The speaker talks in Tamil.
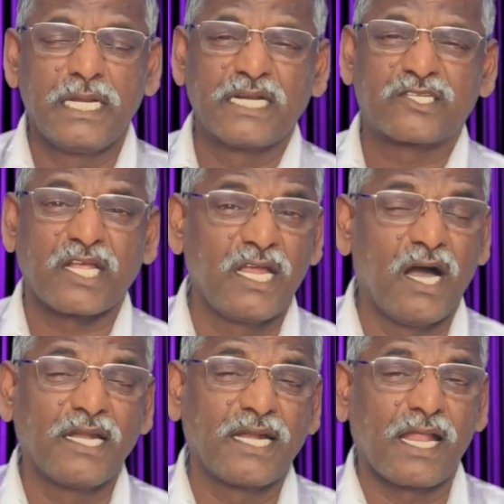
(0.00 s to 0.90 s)
நீங்கள்
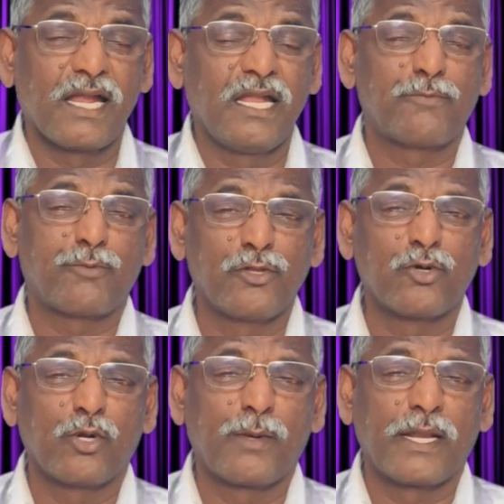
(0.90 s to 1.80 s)
சரியான நிலைகளில்
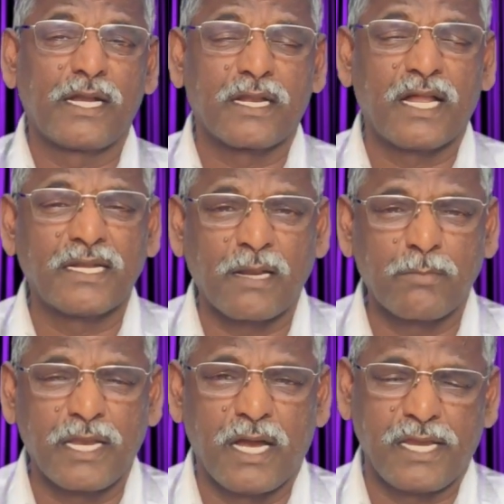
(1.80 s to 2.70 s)
புரிந்து கொள்வீர்கள் என்றால்
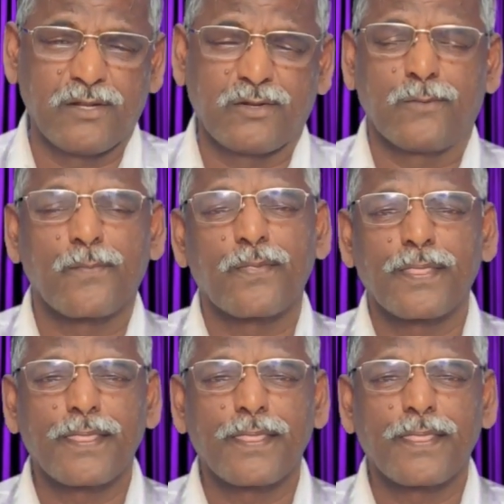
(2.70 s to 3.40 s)
நன்மையாயிருக்கும்